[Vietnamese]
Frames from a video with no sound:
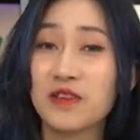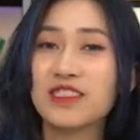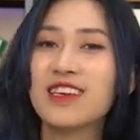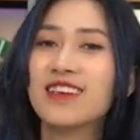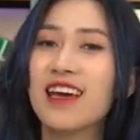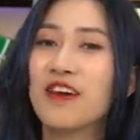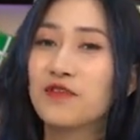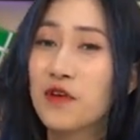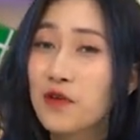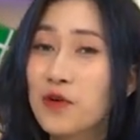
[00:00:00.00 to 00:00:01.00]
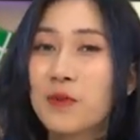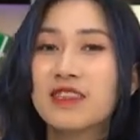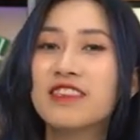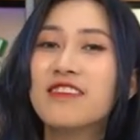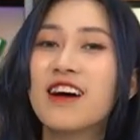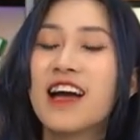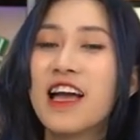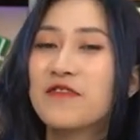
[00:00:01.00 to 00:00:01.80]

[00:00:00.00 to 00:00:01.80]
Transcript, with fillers: có những thiết kế vô cùng ấn tượng.